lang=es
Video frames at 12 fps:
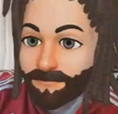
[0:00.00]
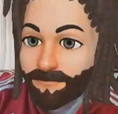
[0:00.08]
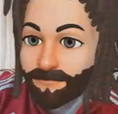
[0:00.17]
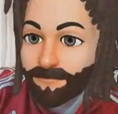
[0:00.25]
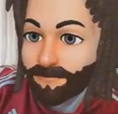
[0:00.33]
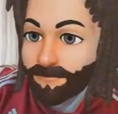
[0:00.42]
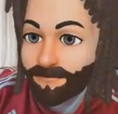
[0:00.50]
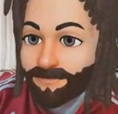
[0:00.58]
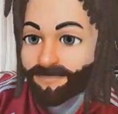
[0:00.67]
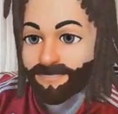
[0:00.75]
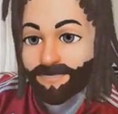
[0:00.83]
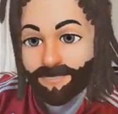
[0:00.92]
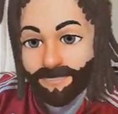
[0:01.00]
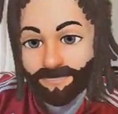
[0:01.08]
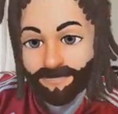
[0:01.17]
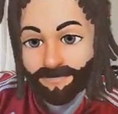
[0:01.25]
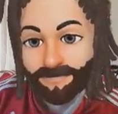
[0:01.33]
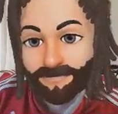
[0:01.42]
los caballos que tenía todos
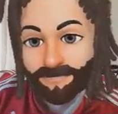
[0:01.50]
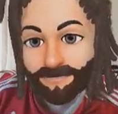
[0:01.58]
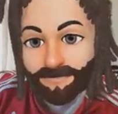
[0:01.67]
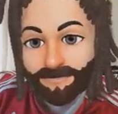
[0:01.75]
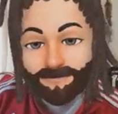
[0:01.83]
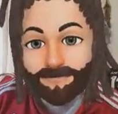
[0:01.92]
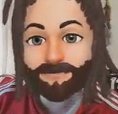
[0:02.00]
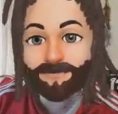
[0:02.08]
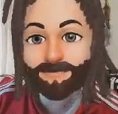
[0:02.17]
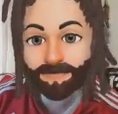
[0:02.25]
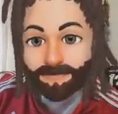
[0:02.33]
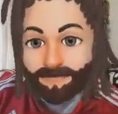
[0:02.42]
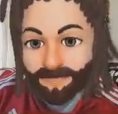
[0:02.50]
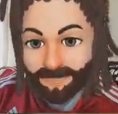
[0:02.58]
en la frente y a ver, mi